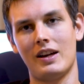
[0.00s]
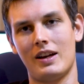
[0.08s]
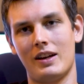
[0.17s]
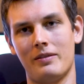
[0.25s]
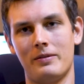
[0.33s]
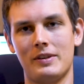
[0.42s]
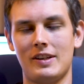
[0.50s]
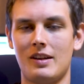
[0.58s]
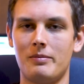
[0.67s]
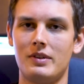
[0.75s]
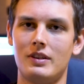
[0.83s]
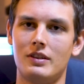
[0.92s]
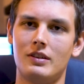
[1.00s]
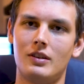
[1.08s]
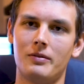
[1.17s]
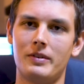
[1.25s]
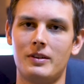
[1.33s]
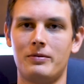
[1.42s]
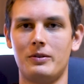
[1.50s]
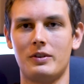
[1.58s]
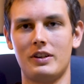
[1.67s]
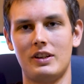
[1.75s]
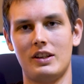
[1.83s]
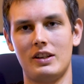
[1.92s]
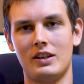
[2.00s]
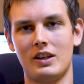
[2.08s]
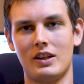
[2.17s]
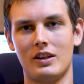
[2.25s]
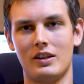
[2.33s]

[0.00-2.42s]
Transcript: a wyślemy do wytwórni,